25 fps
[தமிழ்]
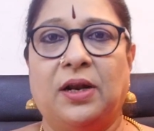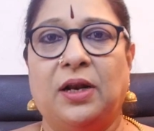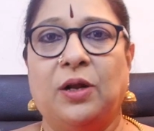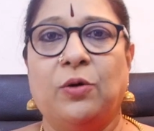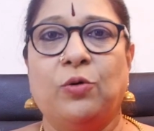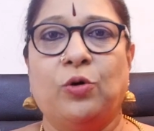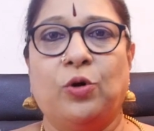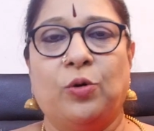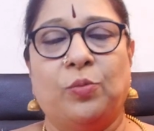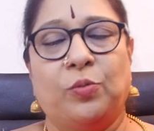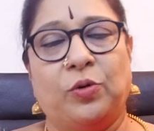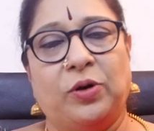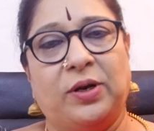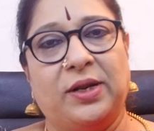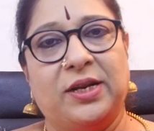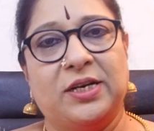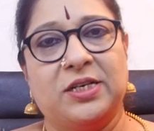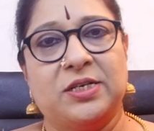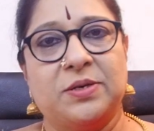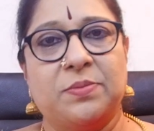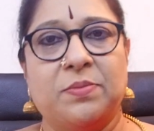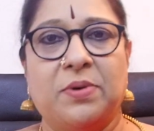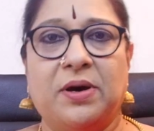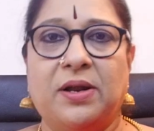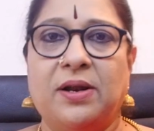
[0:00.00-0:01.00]
நல்ல ஒரு
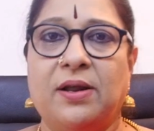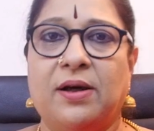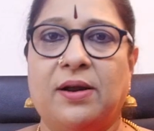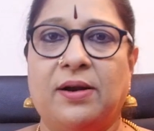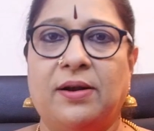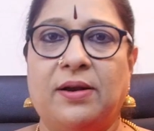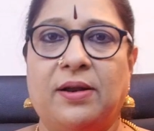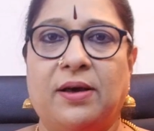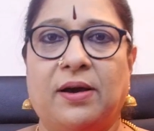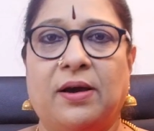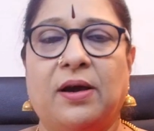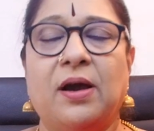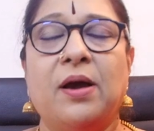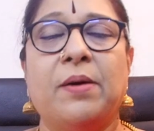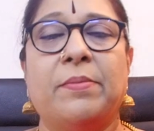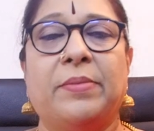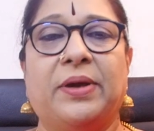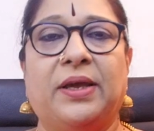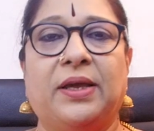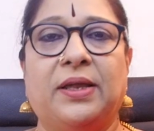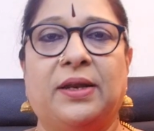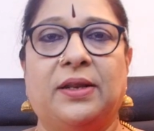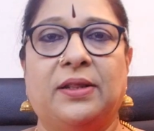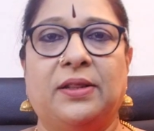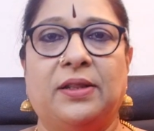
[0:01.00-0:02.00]
முன்னேற்றமான ஆண்டாக
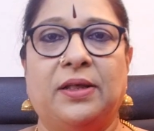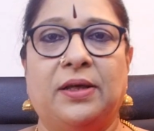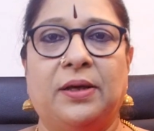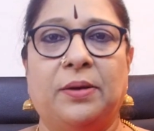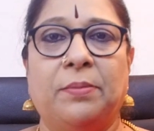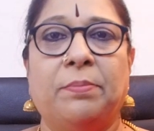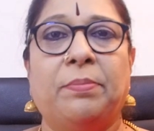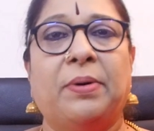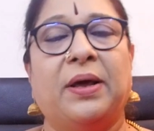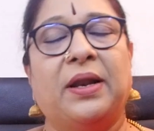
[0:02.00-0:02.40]
அமைகிறது